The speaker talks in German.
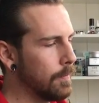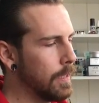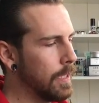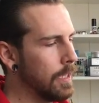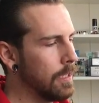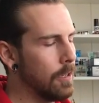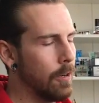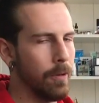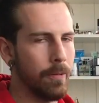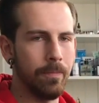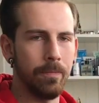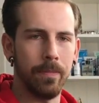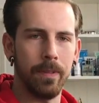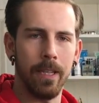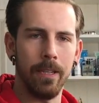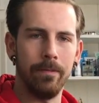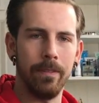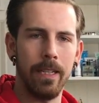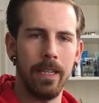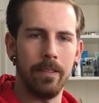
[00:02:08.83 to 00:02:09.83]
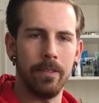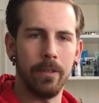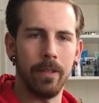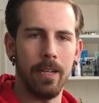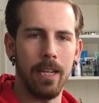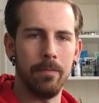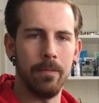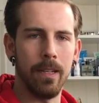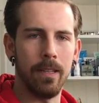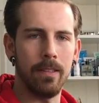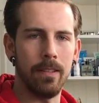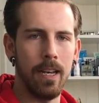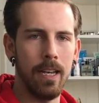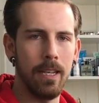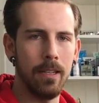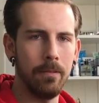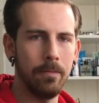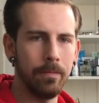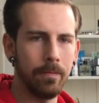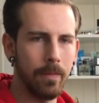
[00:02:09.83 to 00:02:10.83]
Genau, dann werde ich es euch gleich mal
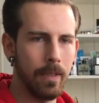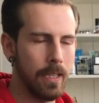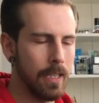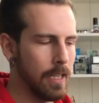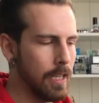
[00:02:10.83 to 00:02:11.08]
zeigen.